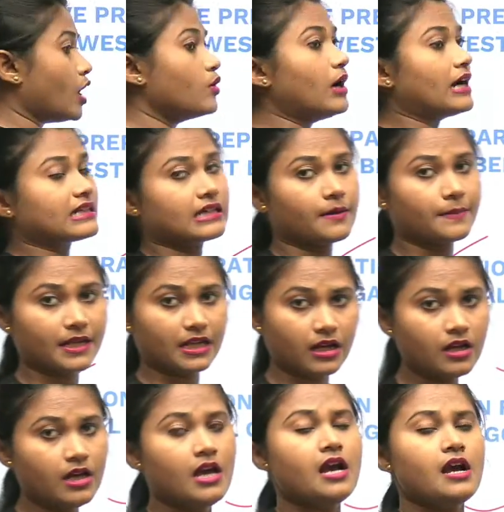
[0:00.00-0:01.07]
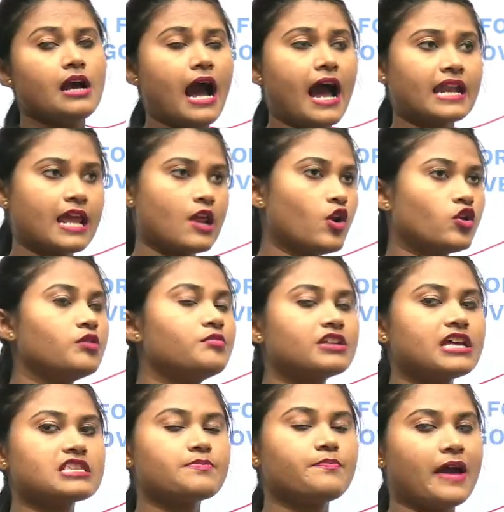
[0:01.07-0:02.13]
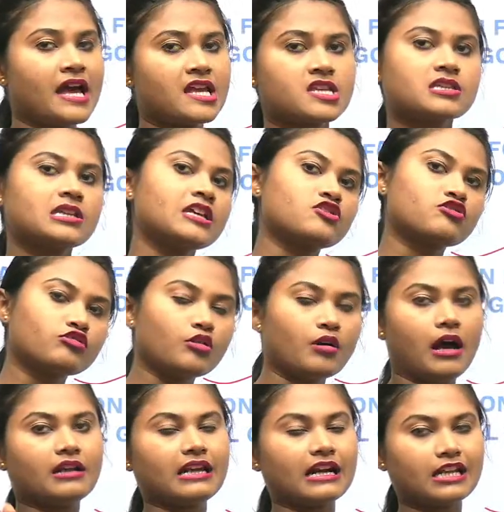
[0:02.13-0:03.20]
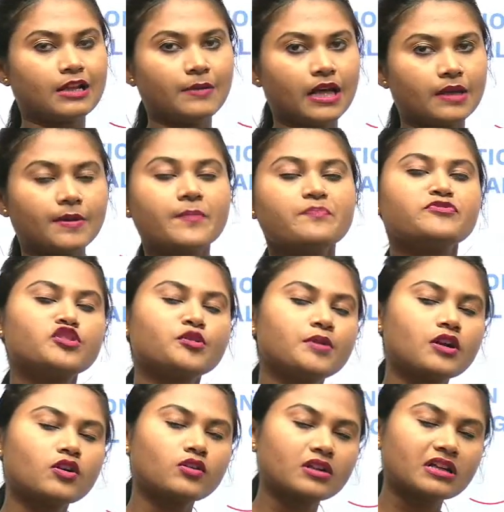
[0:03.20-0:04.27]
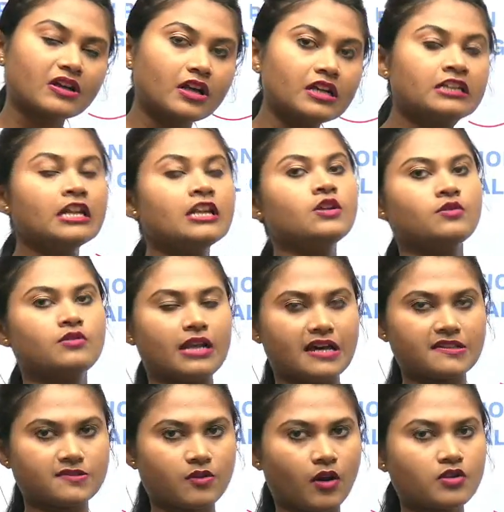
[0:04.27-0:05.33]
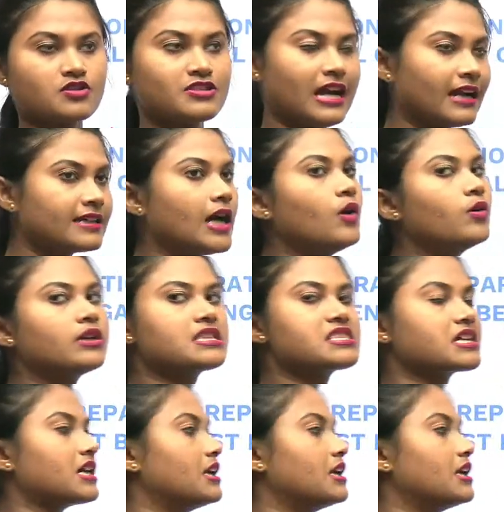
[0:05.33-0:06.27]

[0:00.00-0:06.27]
কেউ আটকাবে না আর এরকমও না যে ব্যাস শেষ তো টাটা পাইবে তোমরা কন্টিনিউ ক্লাস করো যা ডাউট আছে